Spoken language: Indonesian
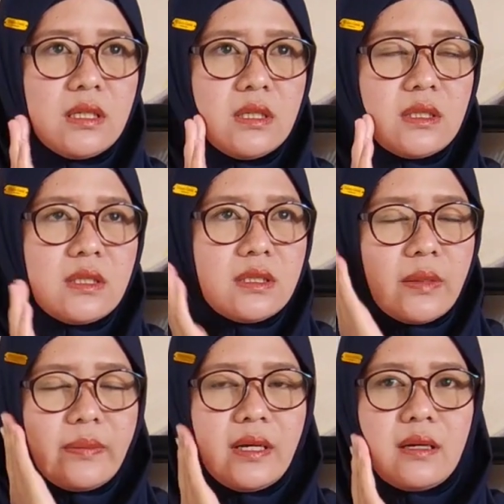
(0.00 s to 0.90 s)
di
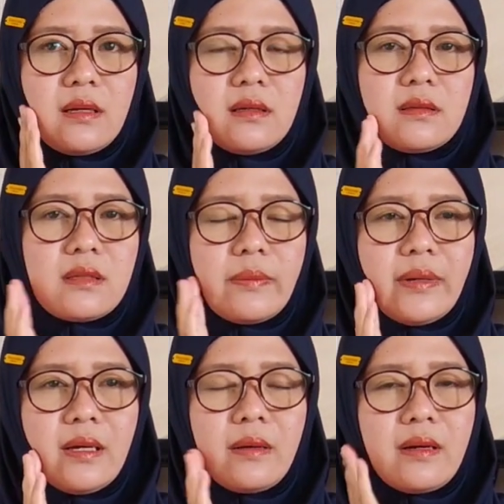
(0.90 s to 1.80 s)
sampai
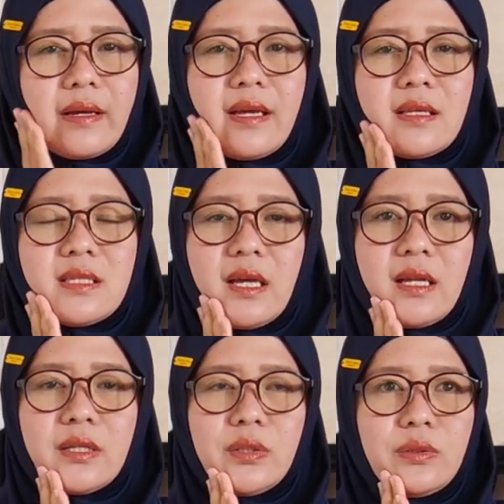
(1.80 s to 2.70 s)
sampai
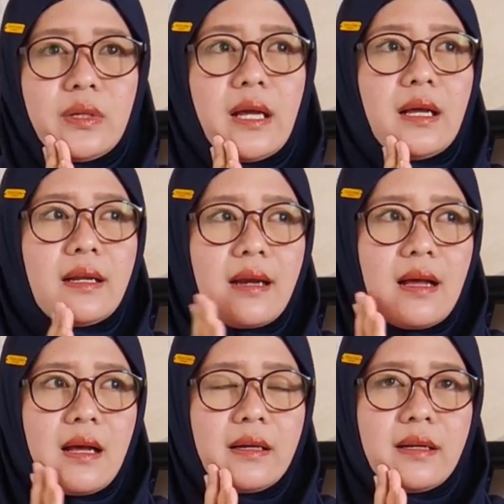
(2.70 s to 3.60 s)
geser gitu ya
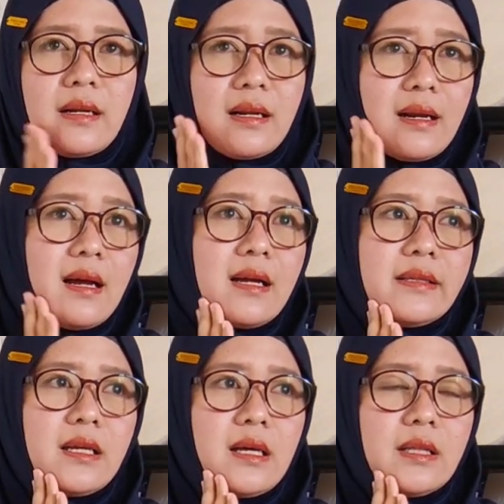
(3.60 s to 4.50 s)
rahang
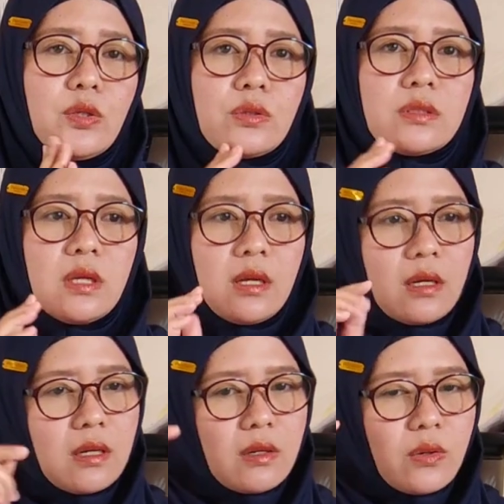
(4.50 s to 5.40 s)
rahangnya terus
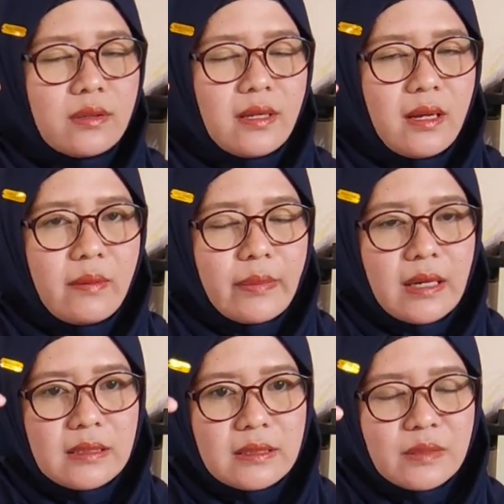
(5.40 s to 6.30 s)
kok tega
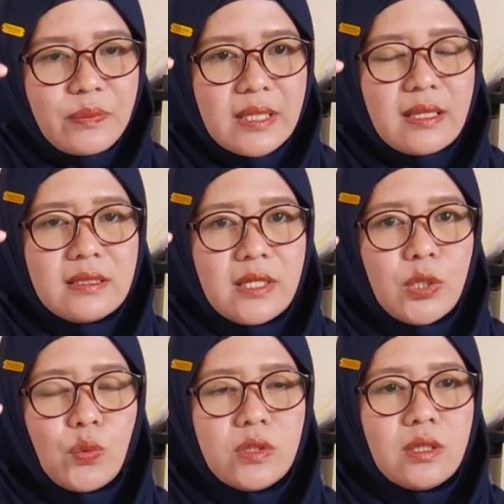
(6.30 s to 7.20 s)
banget
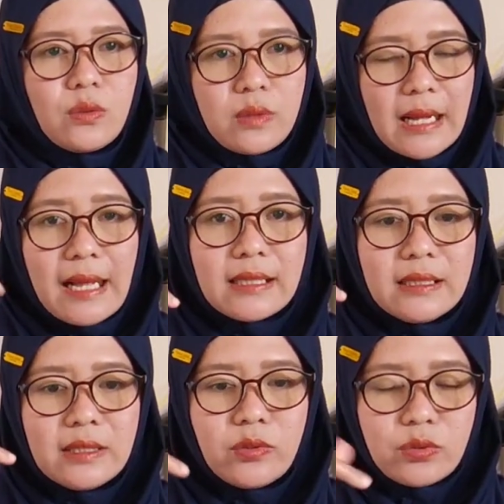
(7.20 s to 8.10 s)
matanya itu
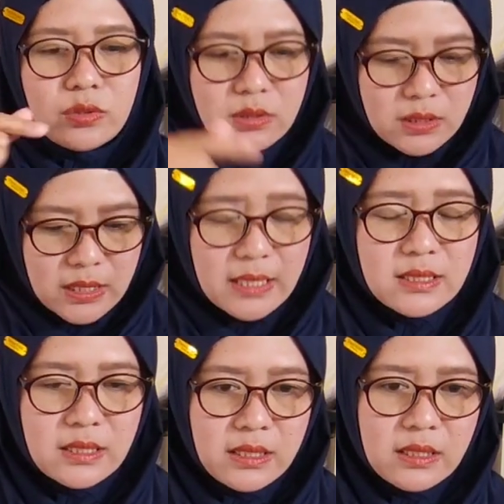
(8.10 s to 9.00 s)
dilukai terus
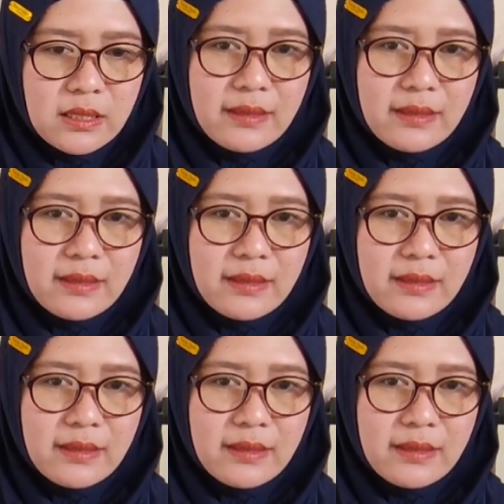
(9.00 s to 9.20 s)
dikasih